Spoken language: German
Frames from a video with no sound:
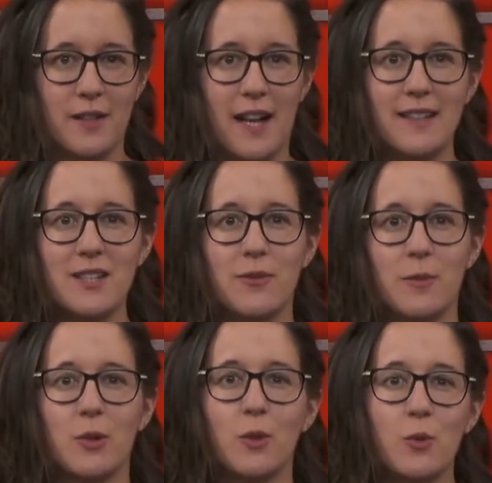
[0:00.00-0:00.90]
Die Rede ist
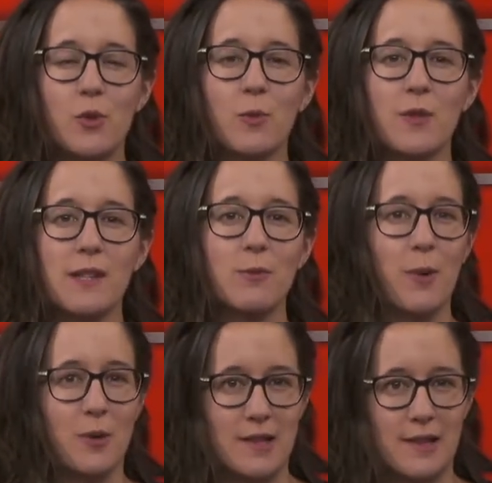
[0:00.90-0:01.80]
vom Kunstmuseum
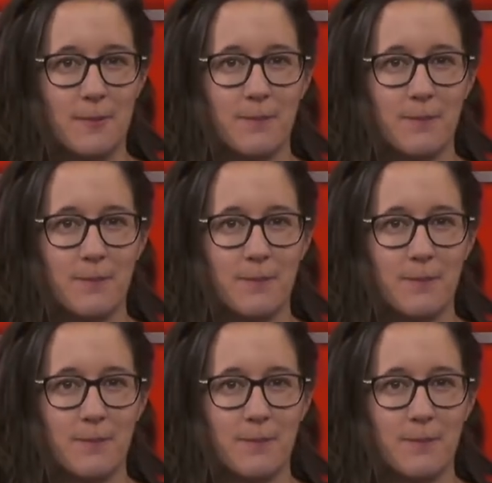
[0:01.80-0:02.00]
Basel.